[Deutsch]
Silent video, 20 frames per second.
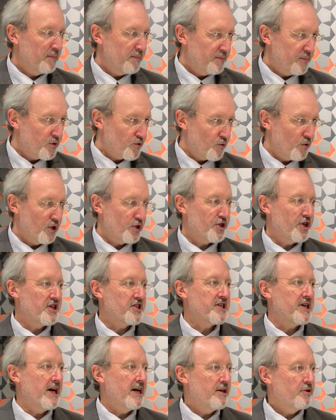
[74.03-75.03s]
zur
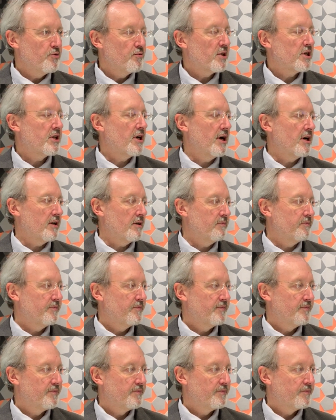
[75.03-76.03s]
Jersey übertragen.
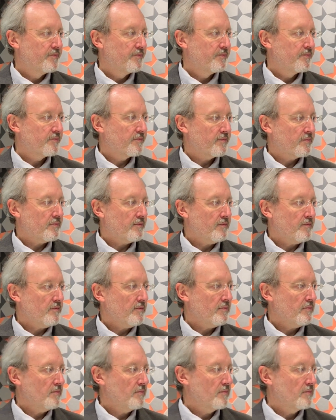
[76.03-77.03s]
Mhm die
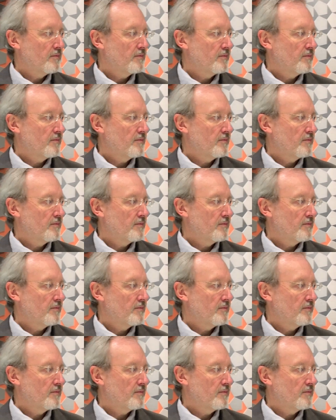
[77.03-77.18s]
Chazai